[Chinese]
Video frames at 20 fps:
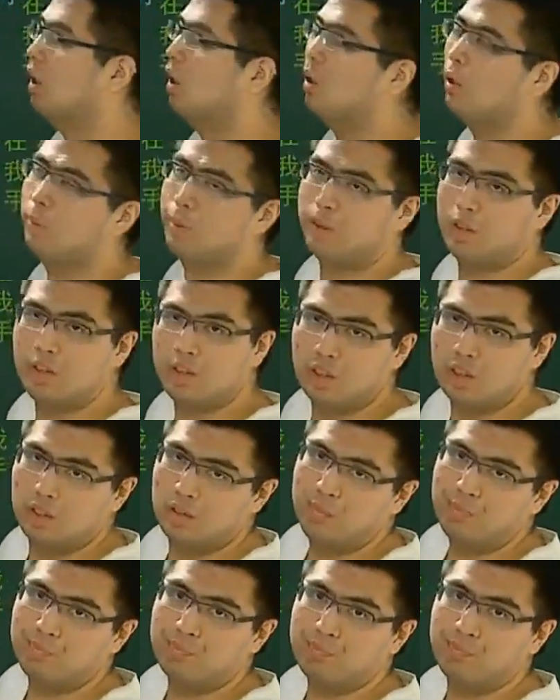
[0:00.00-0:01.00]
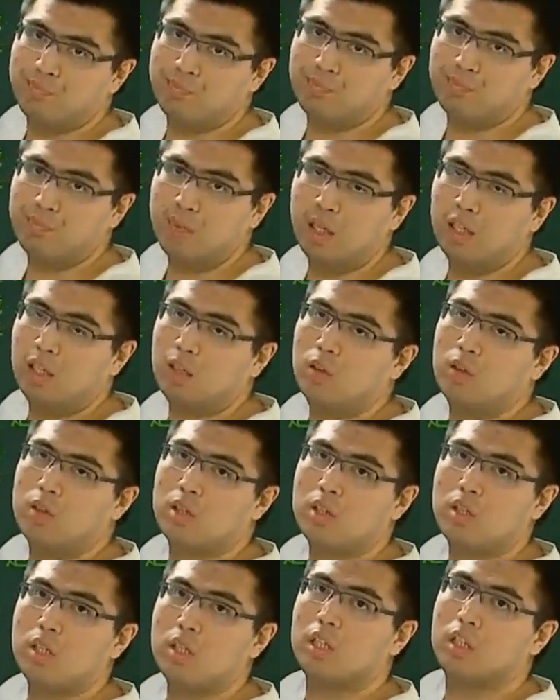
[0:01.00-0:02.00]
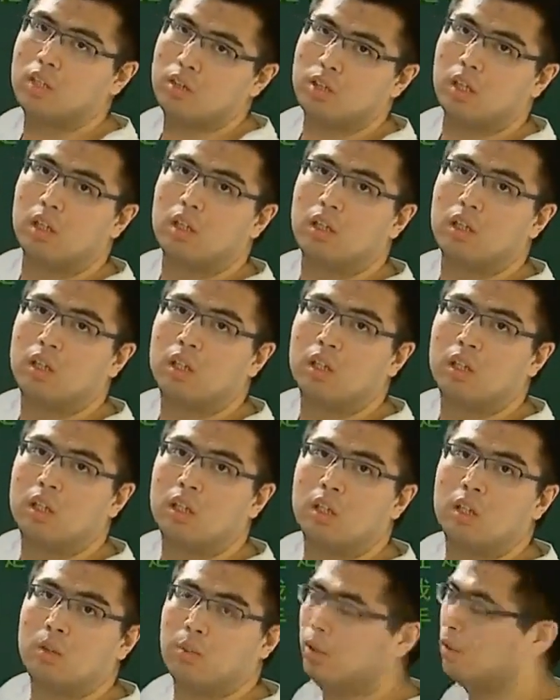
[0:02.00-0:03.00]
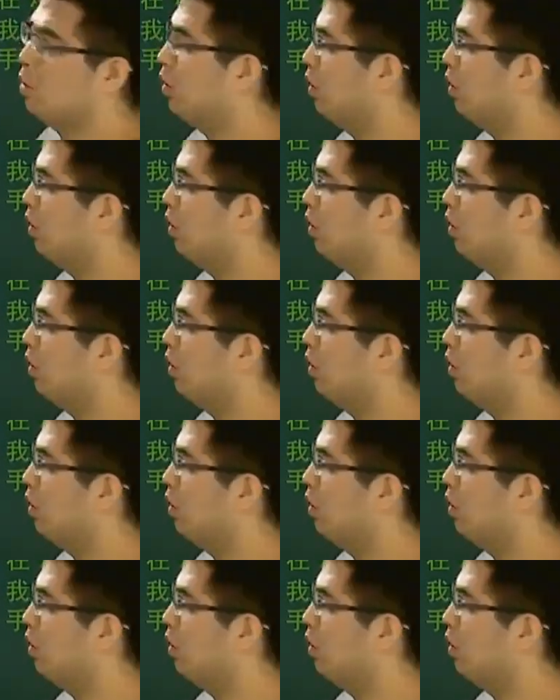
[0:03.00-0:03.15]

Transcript: 它会平行，啊，它会成任意的角。比如